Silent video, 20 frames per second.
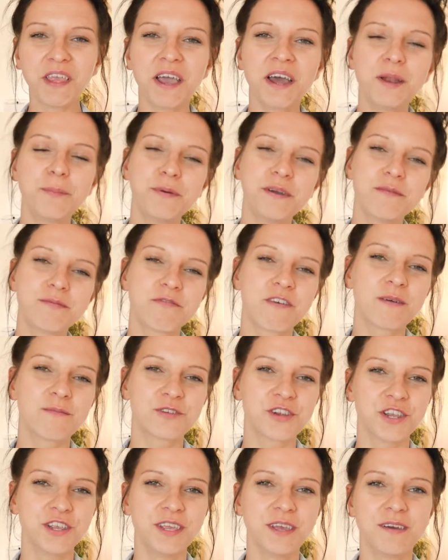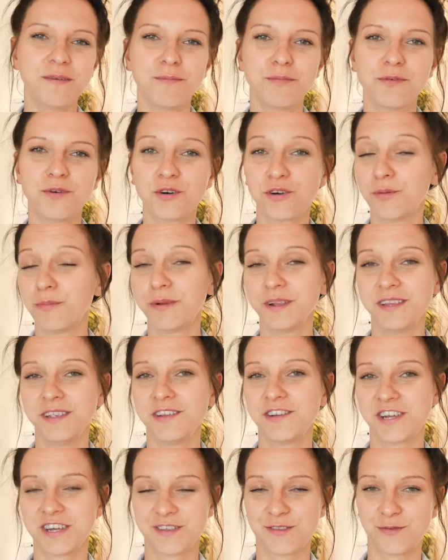Ale powiem Wam, że nie było
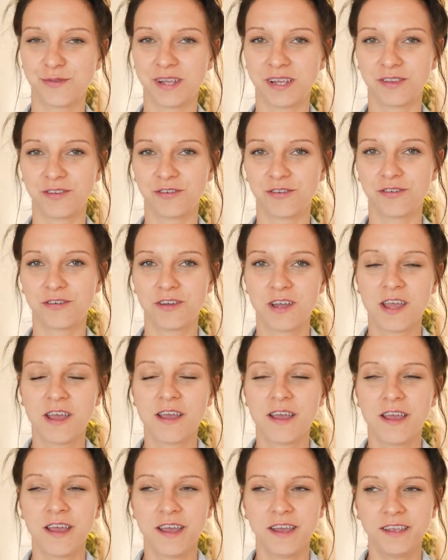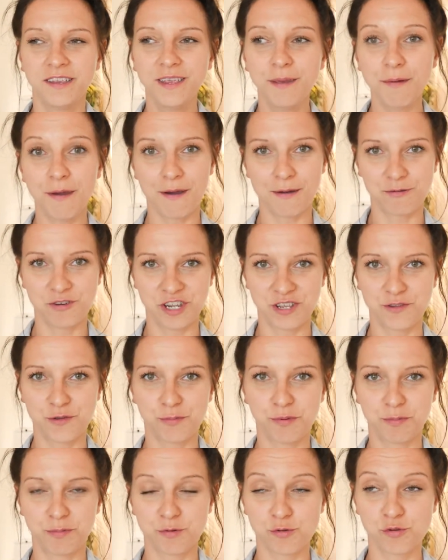kompletnie czasu na to, nie miałam
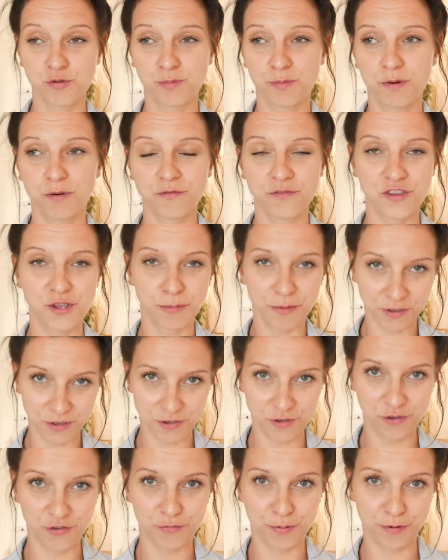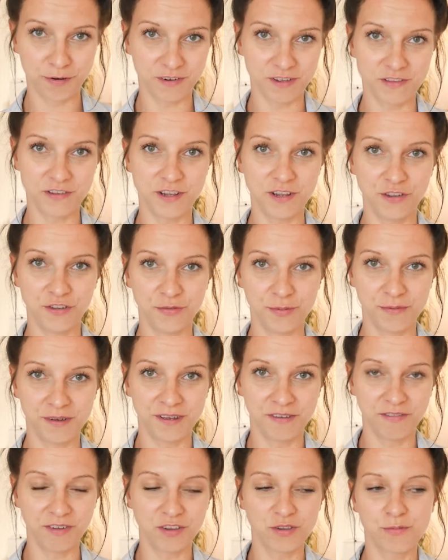czasu po prostu, bo w sobotę się tu
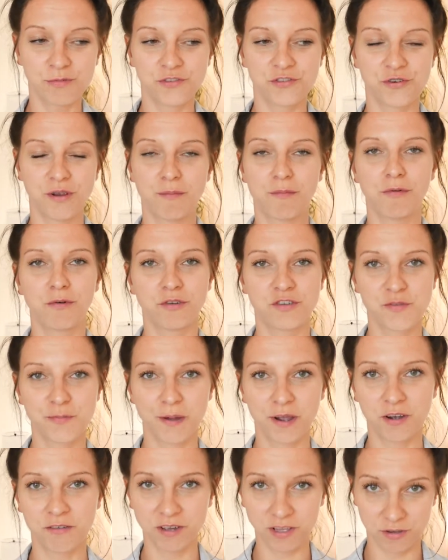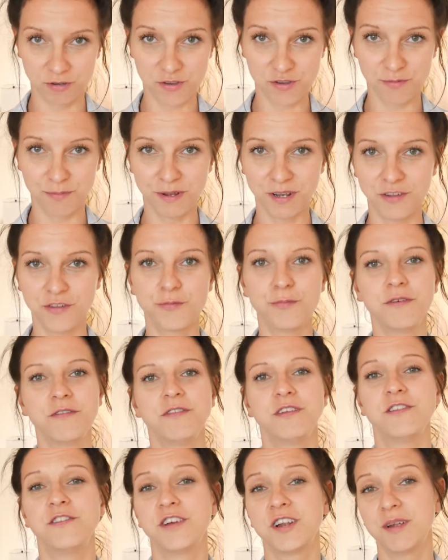wprowadziliśmy, wiadomo trzeba było rozpakować to co mieliśmy,
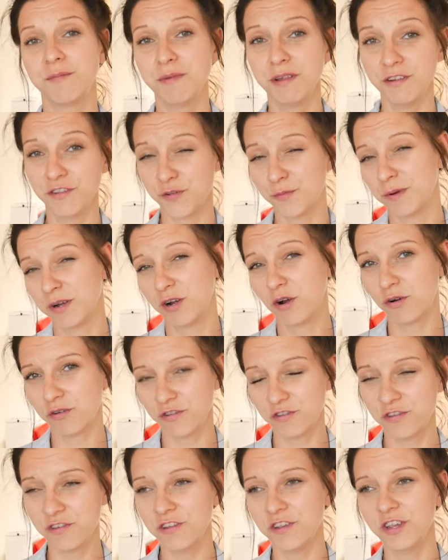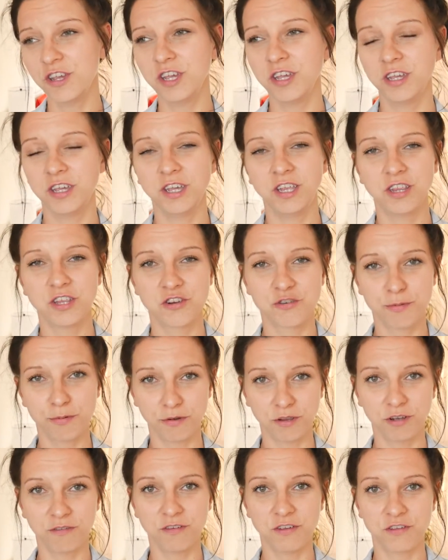w niedzielę mieliśmy gości i też
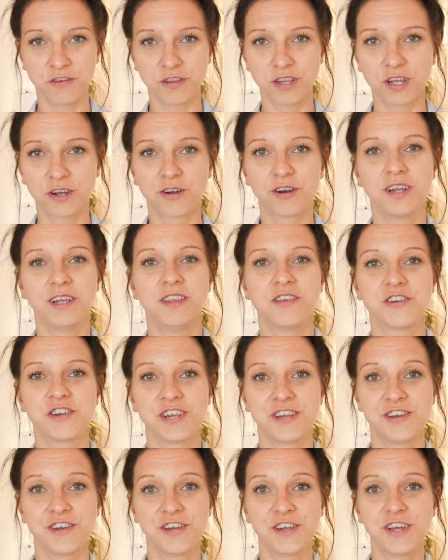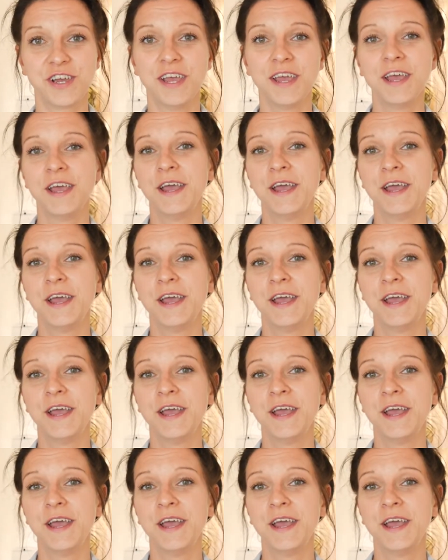były dowiezione kolejne rzeczy.